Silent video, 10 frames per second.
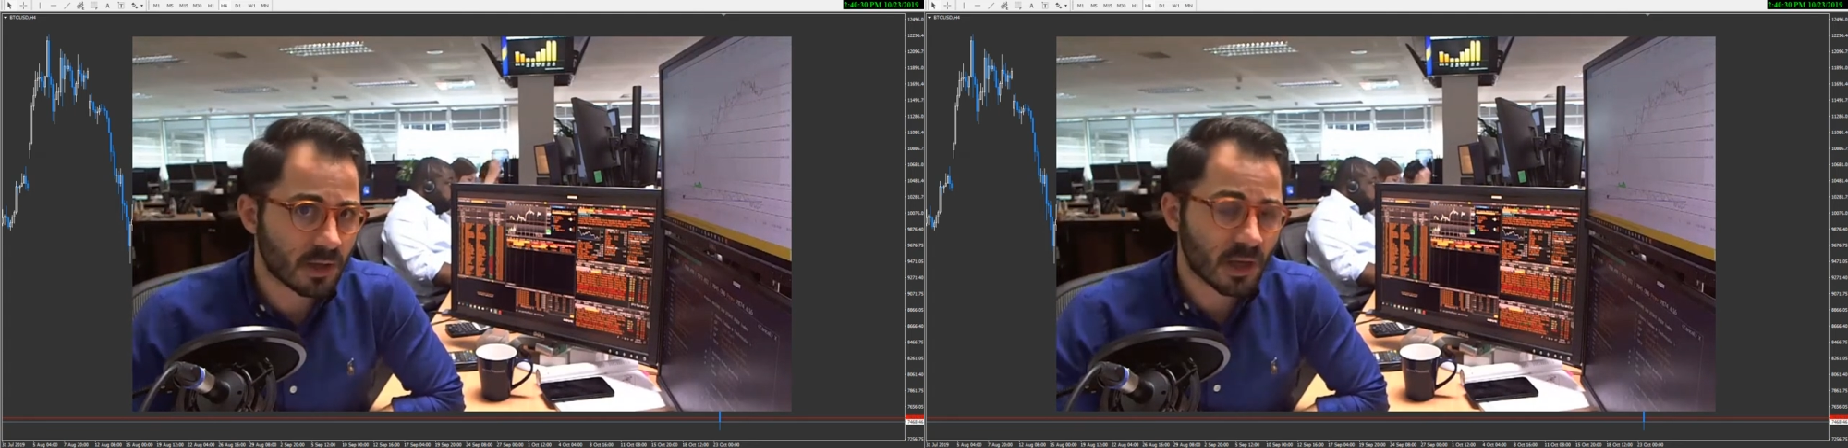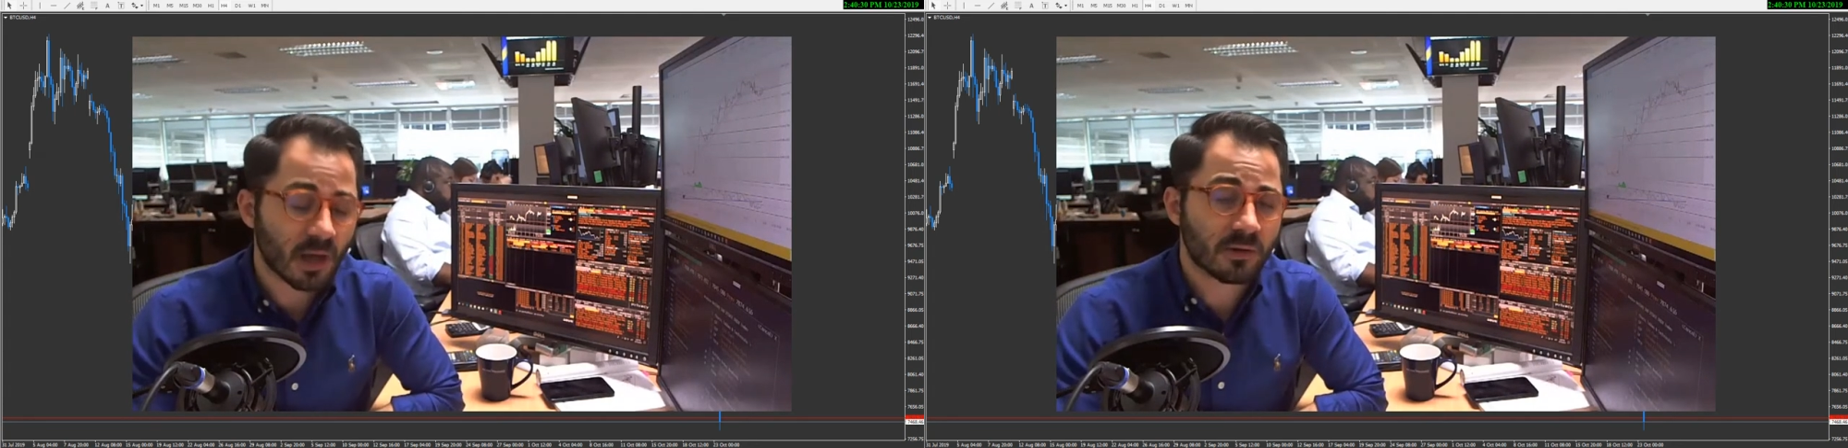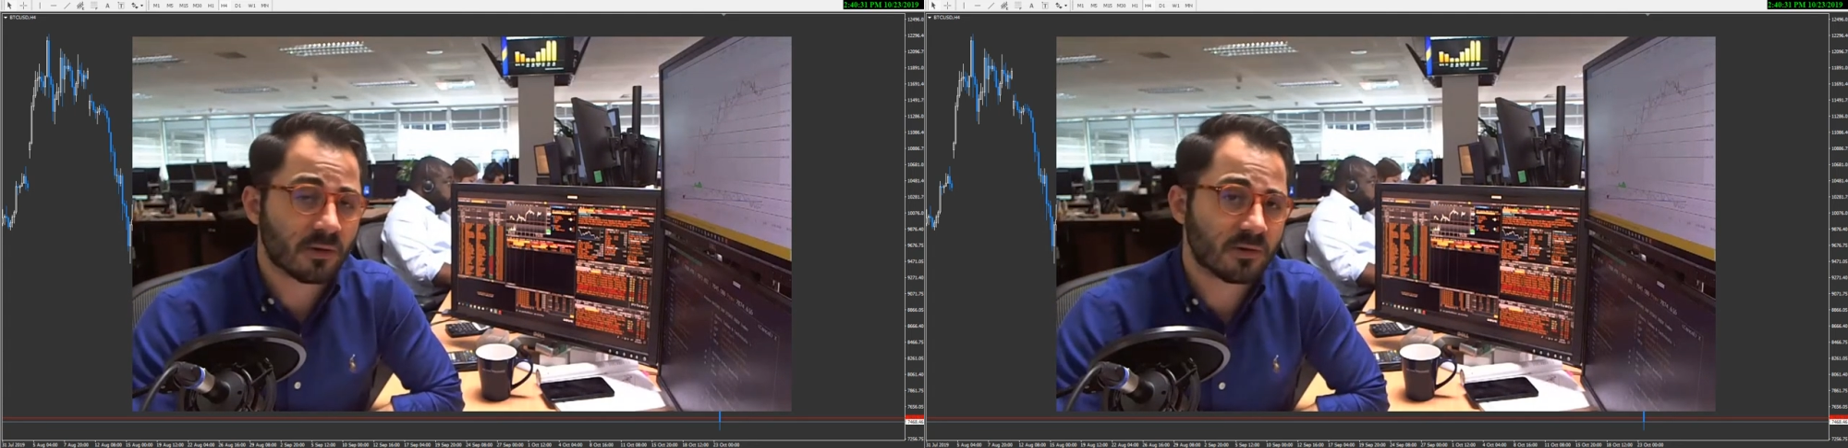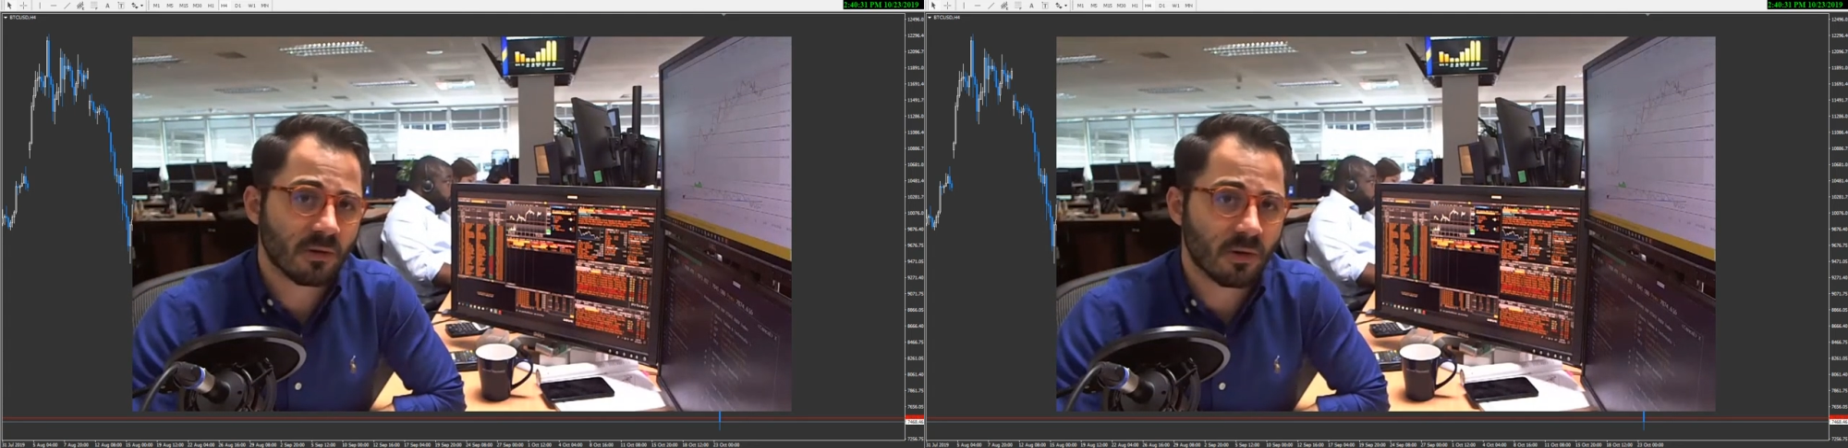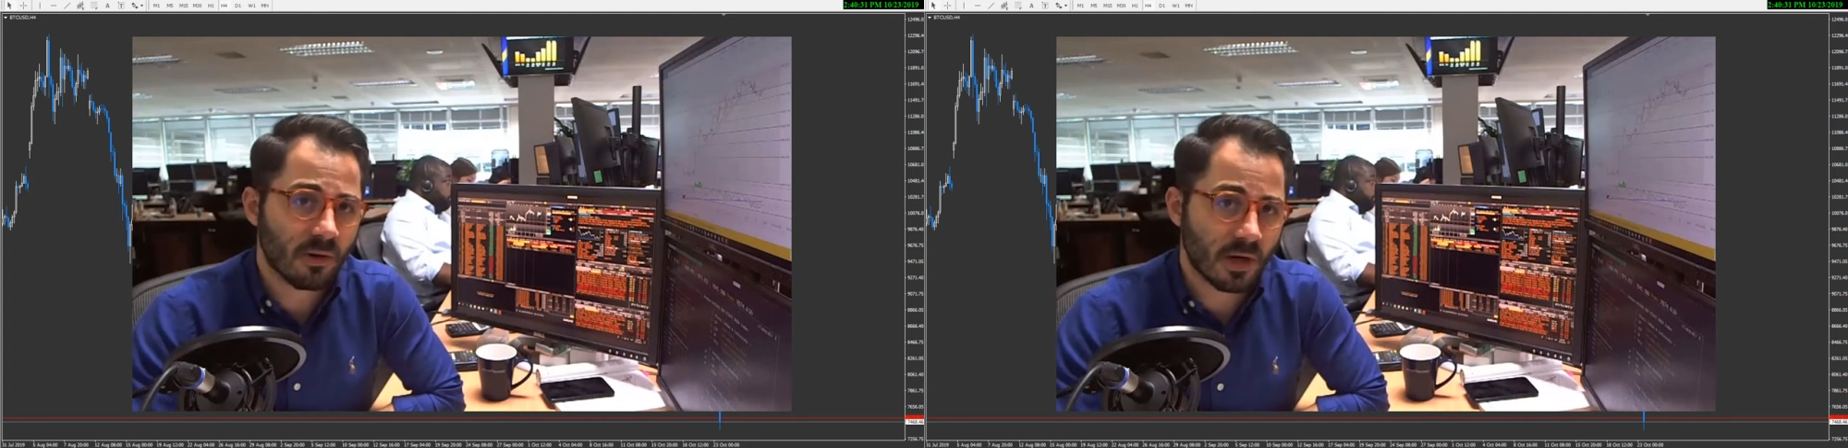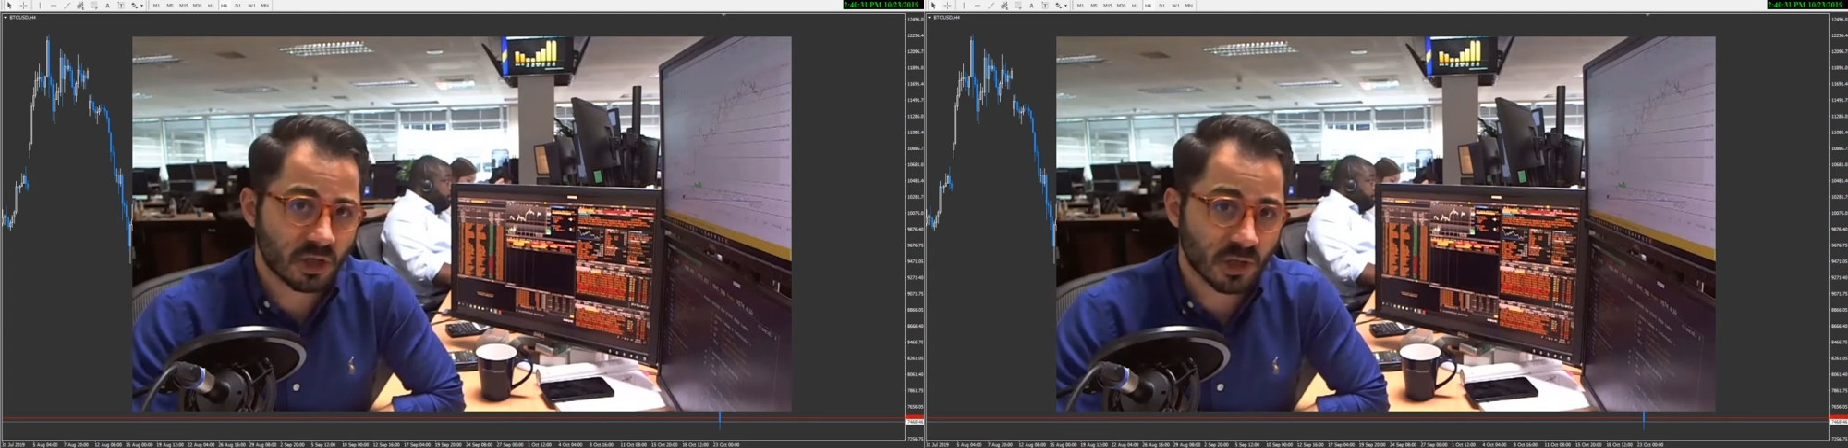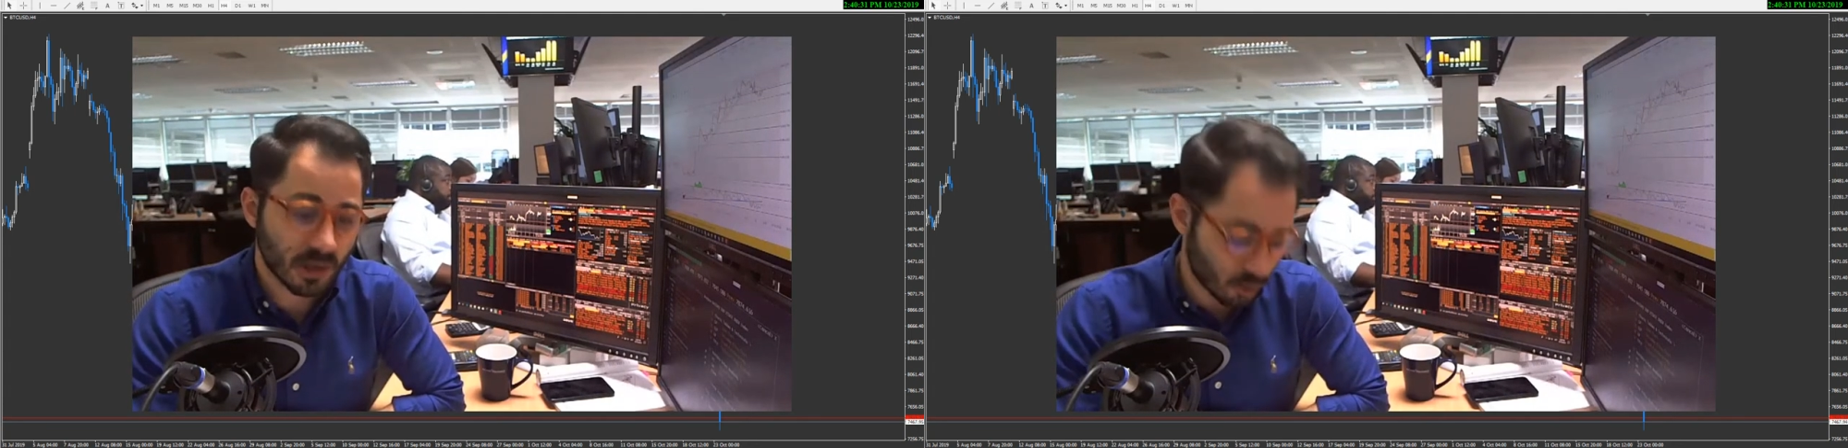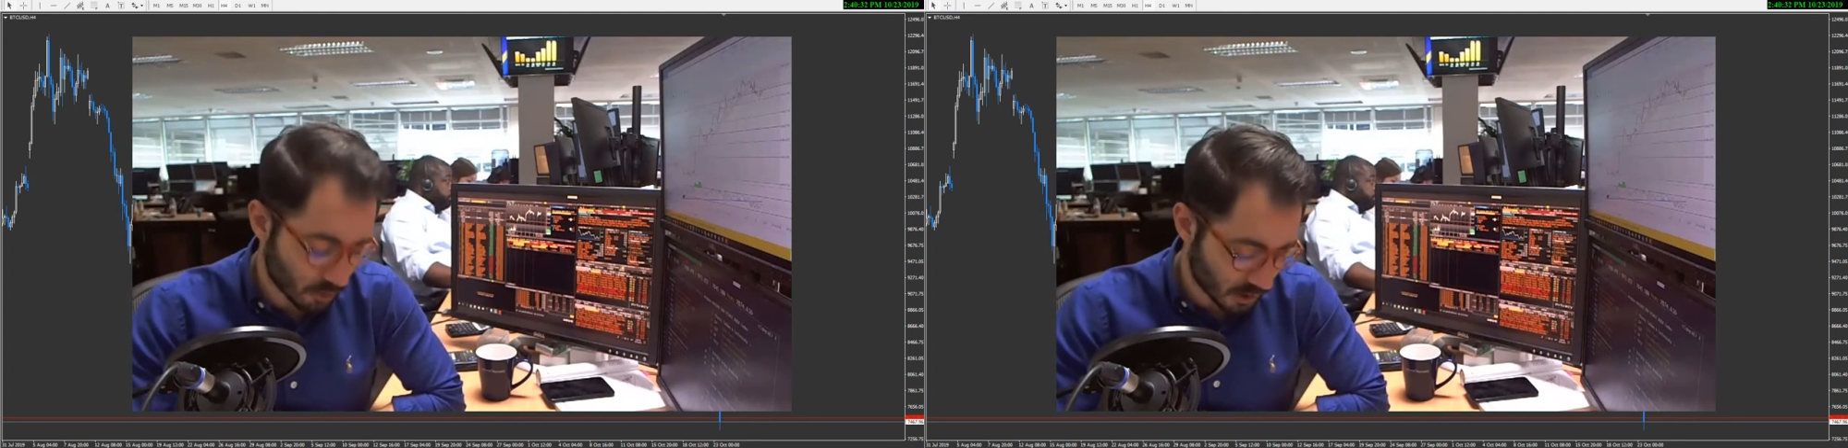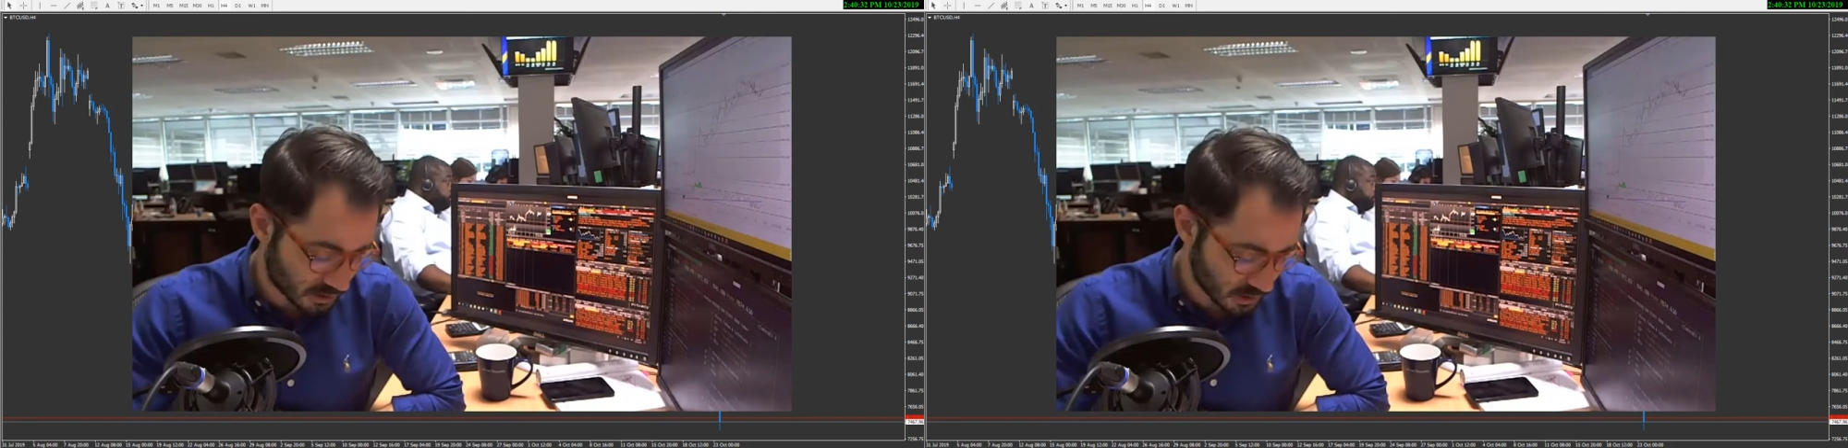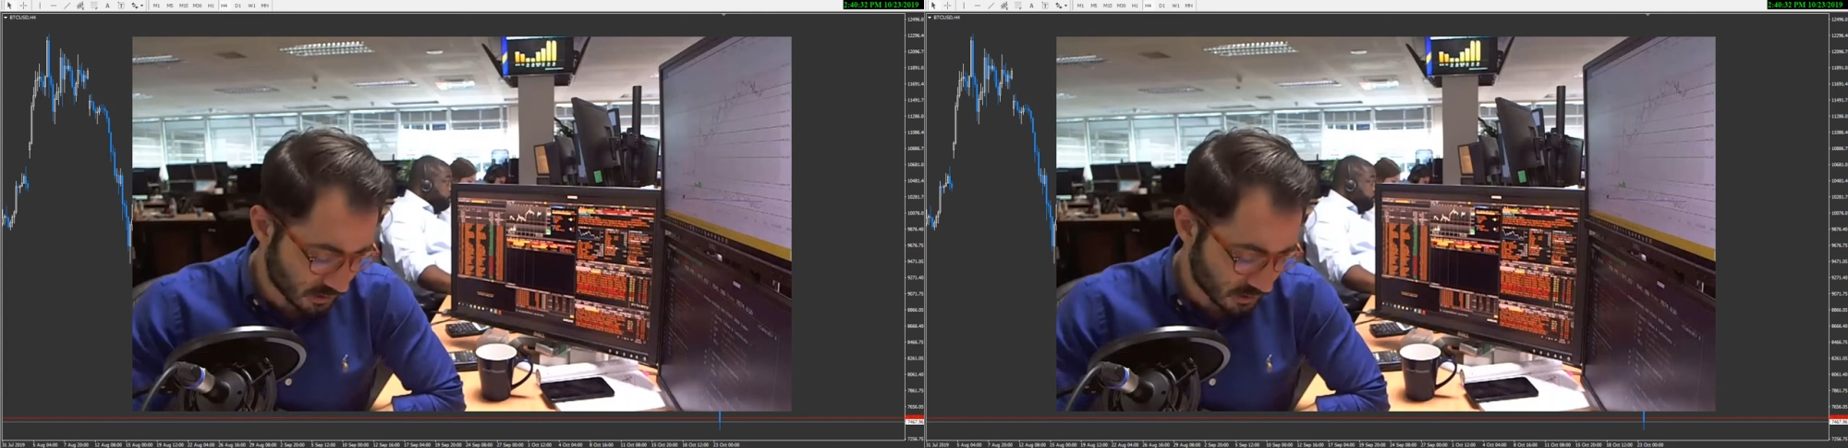cartes sur l'agenda du Brexit,